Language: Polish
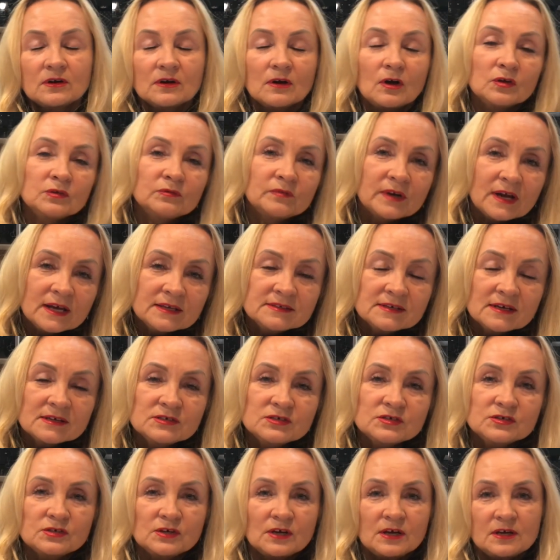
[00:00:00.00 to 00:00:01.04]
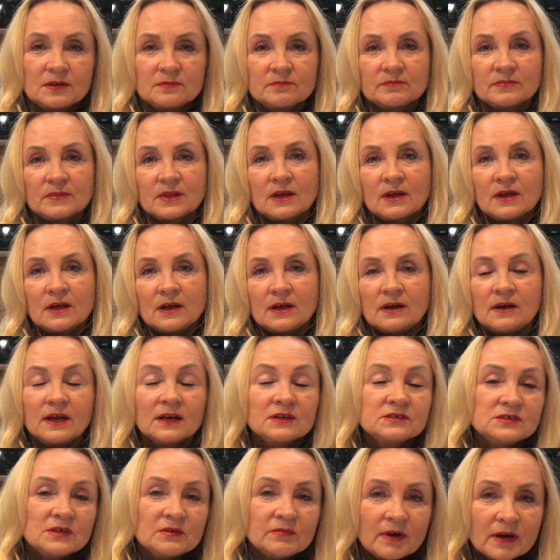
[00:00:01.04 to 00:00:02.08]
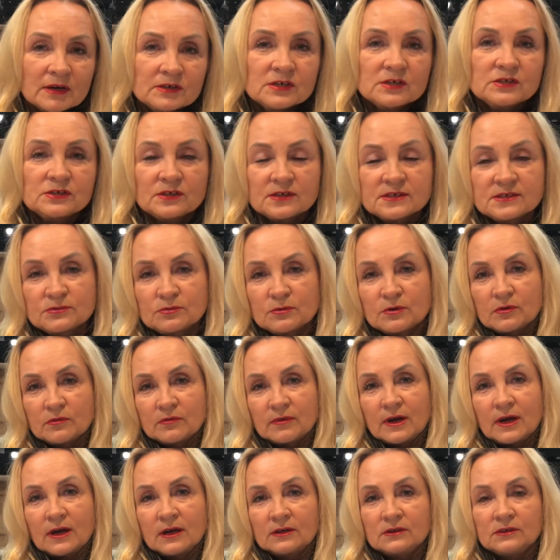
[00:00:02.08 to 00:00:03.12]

odwracać się, lekceważyć te słowa,